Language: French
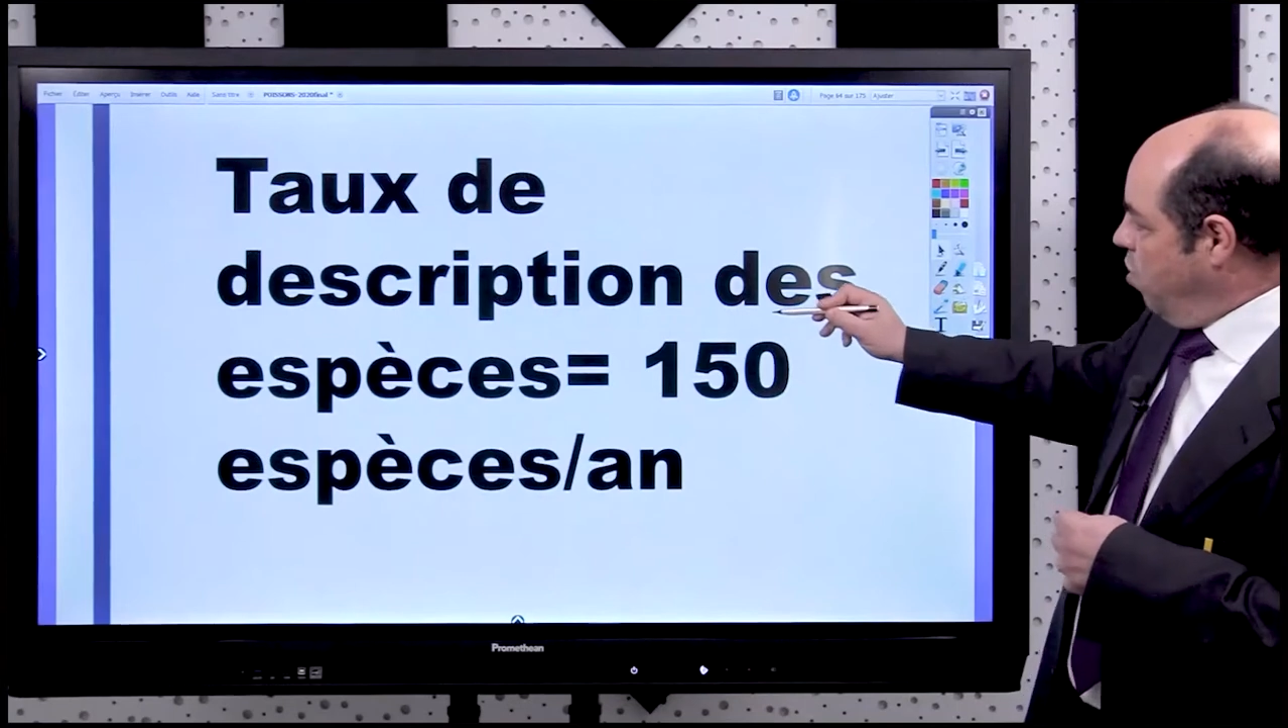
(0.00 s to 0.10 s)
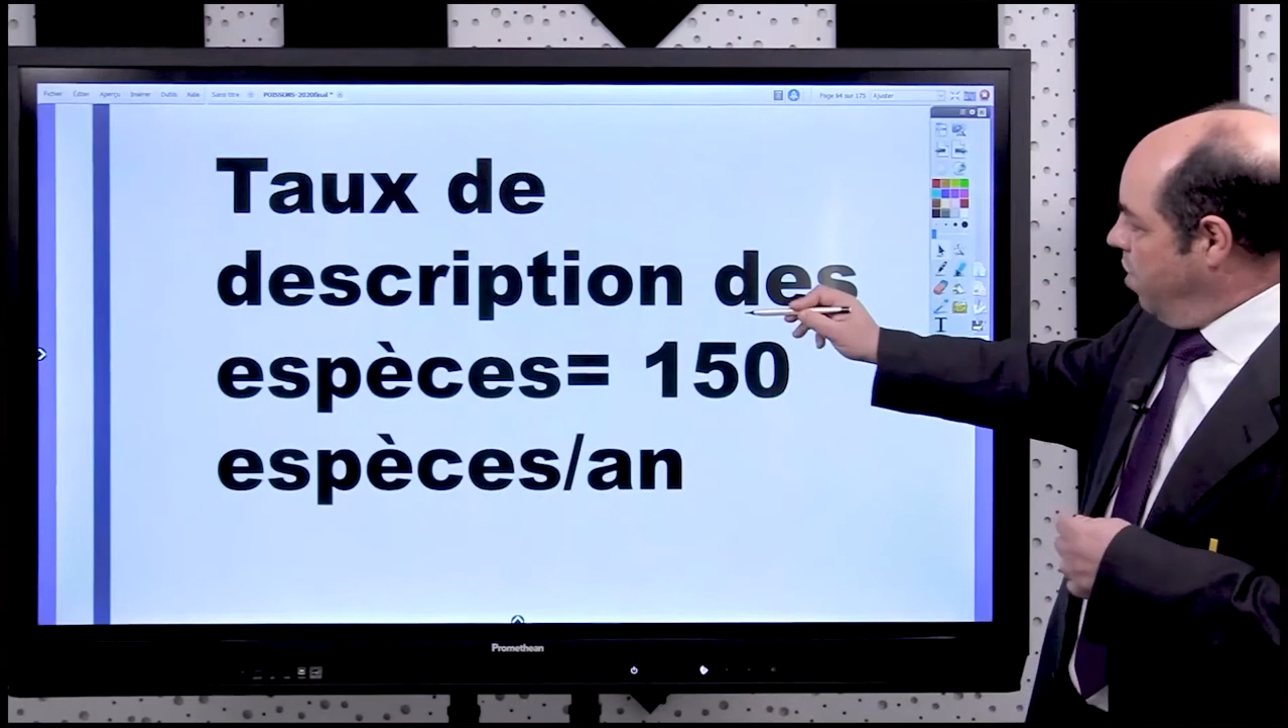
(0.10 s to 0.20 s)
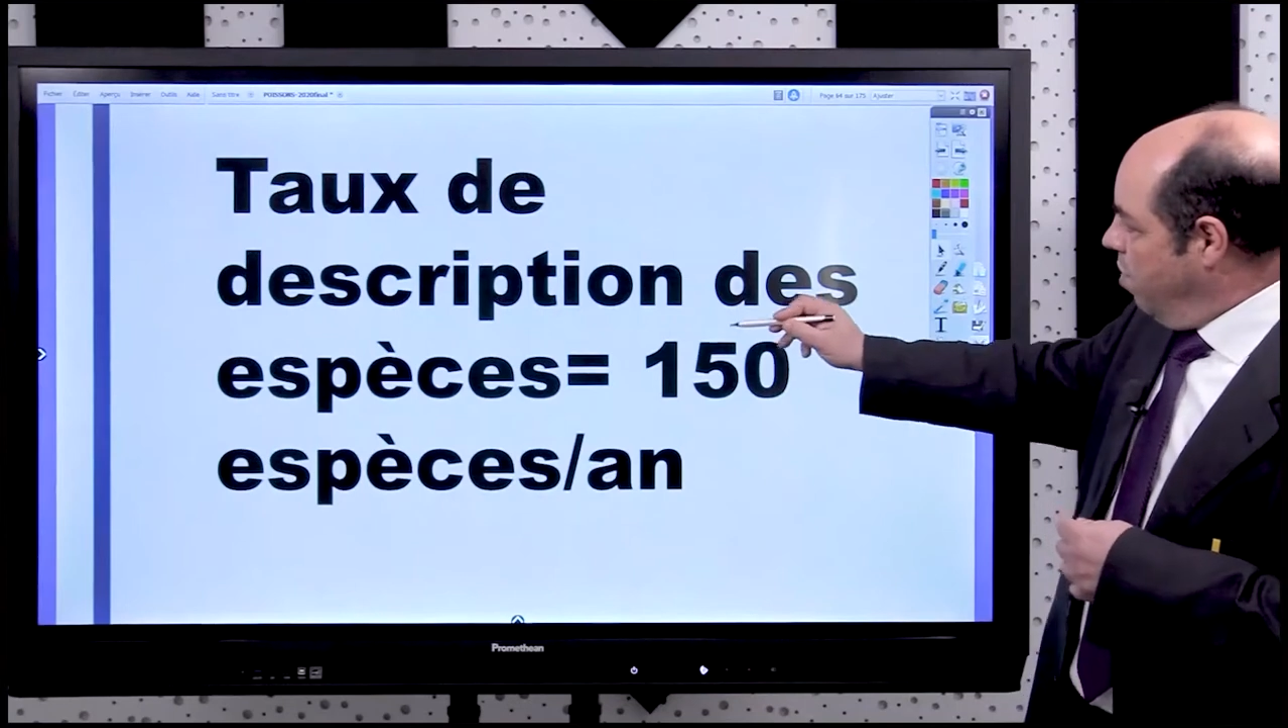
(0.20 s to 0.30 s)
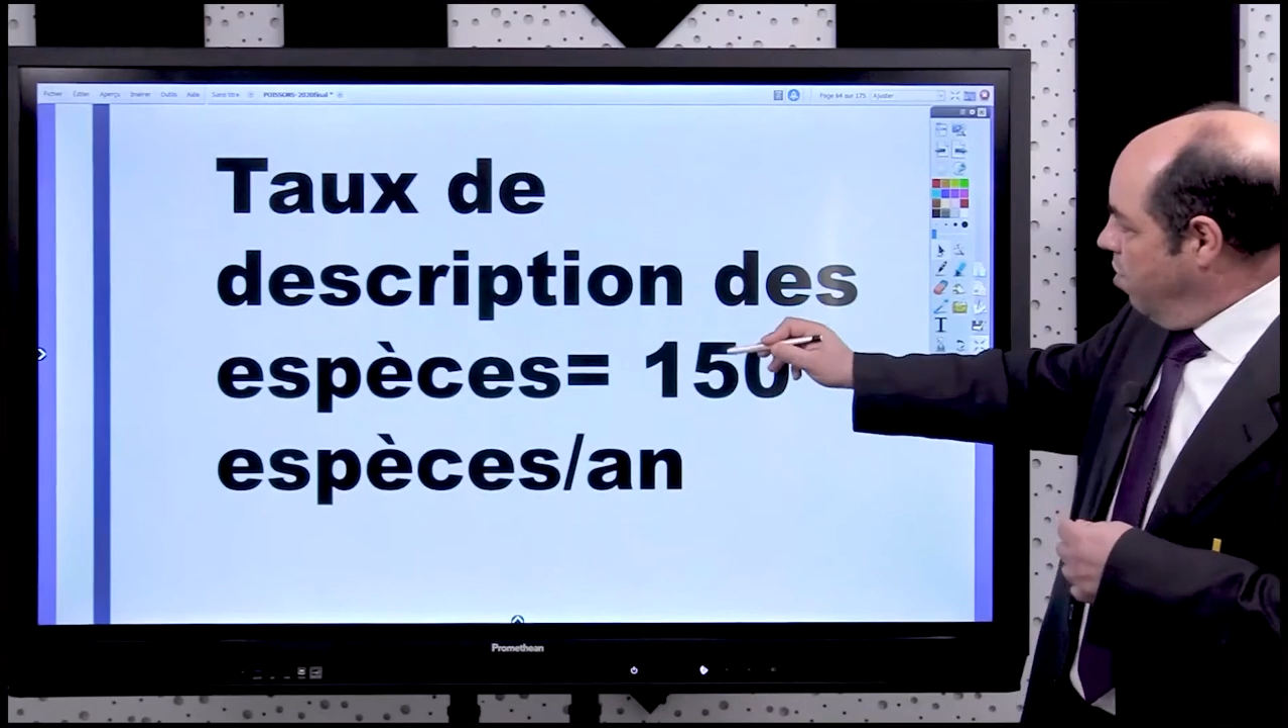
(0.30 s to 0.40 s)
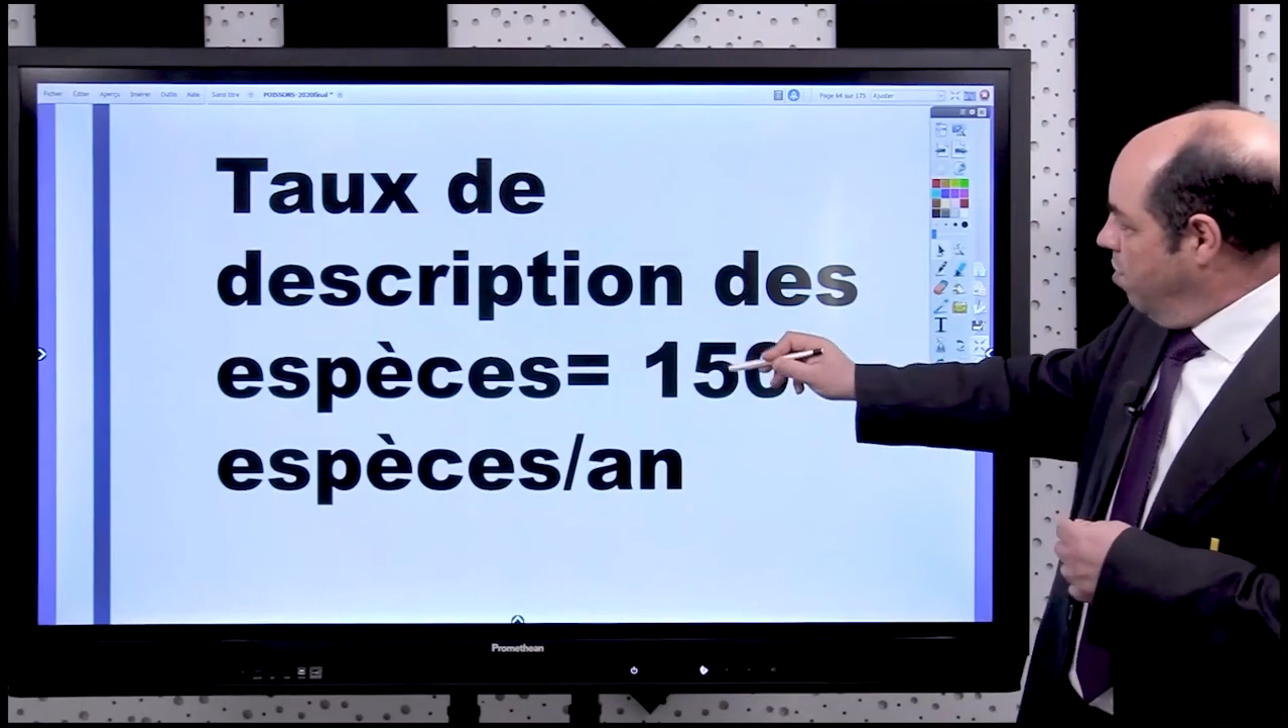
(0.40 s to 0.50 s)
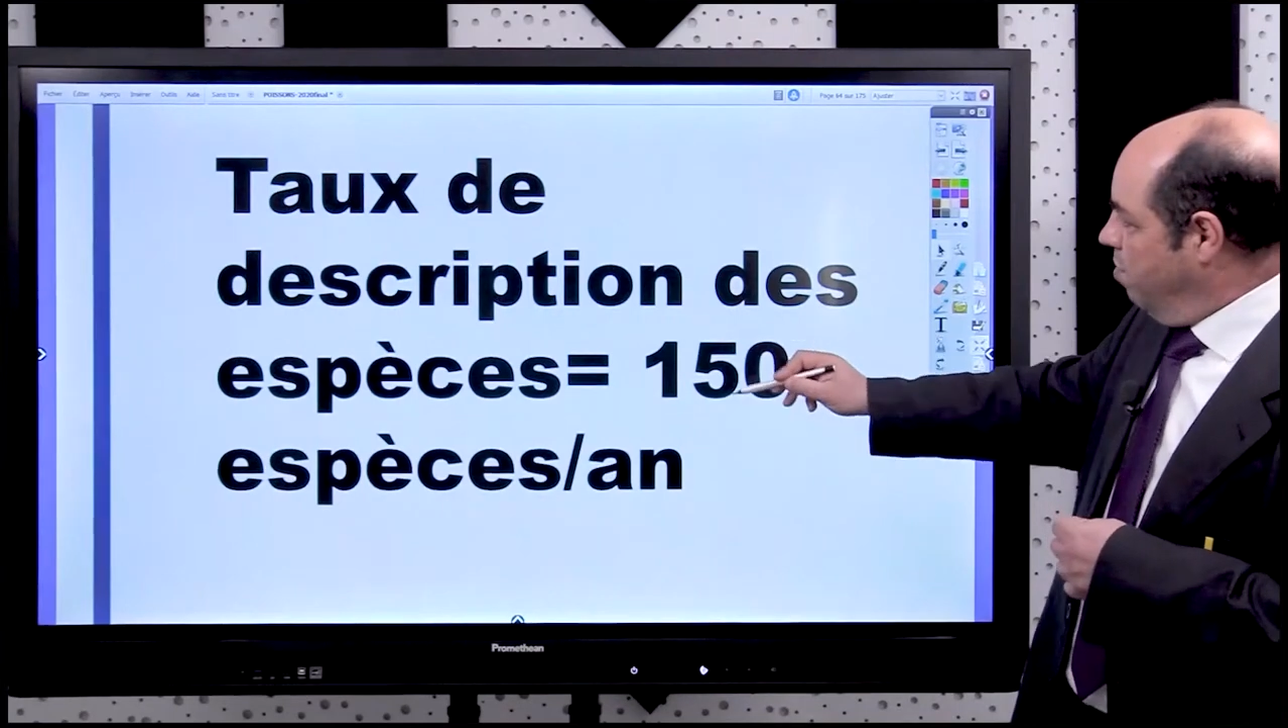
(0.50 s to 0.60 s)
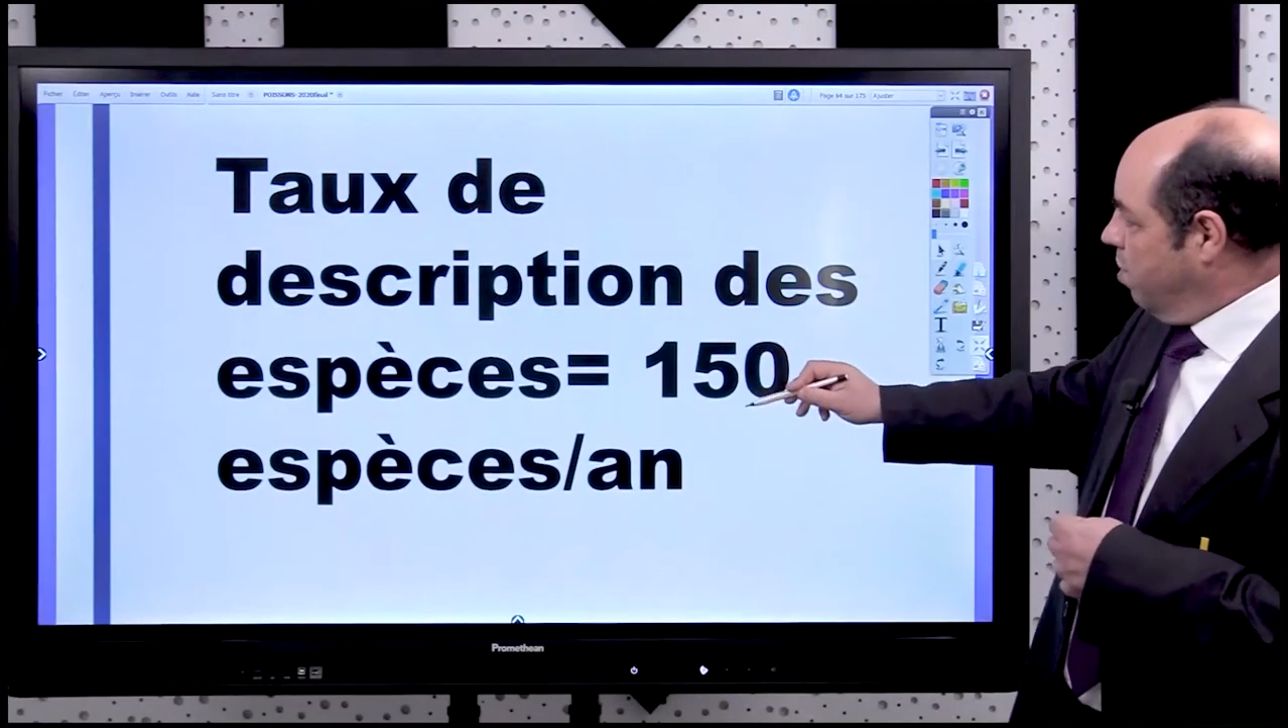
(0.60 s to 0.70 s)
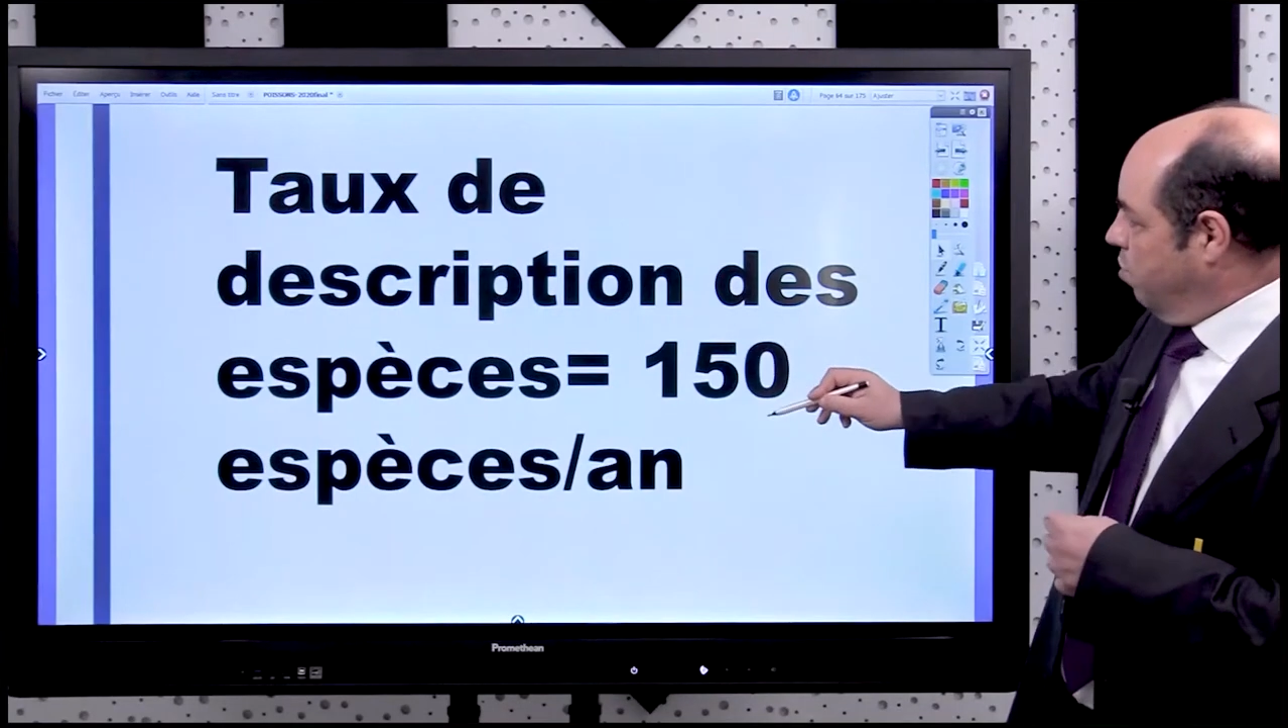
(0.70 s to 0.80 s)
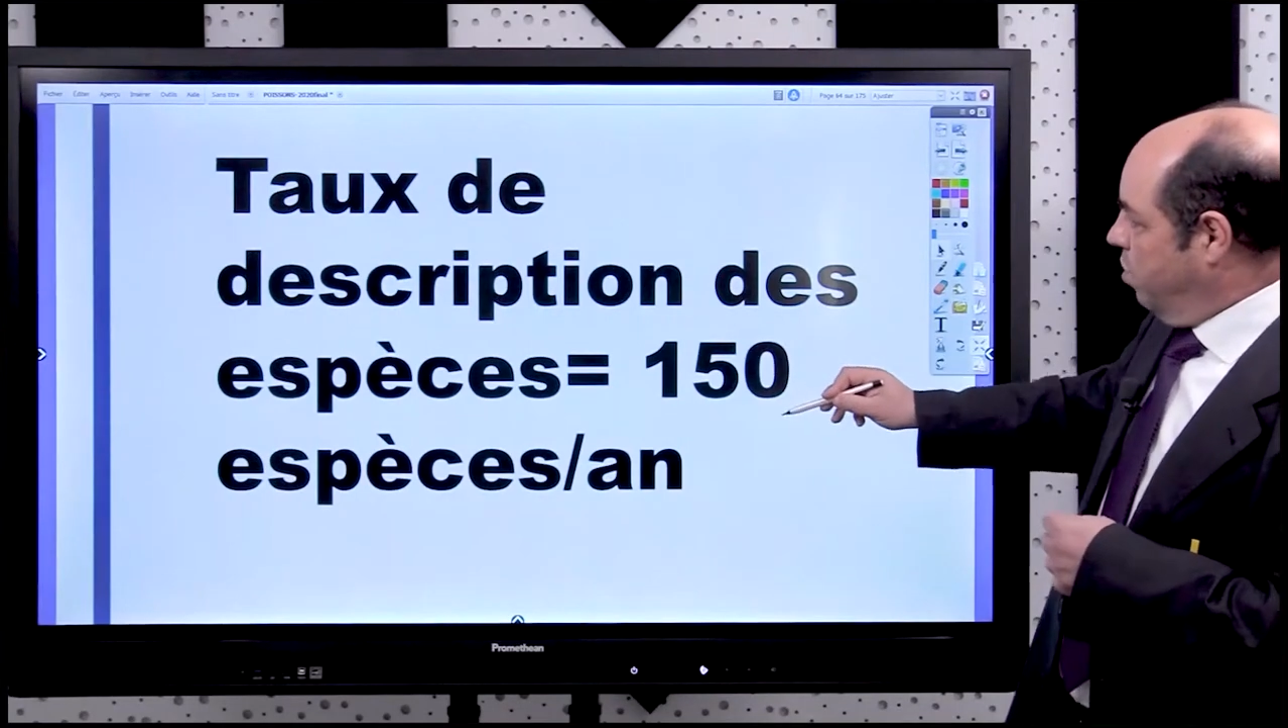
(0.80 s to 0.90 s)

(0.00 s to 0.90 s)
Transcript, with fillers: un nombre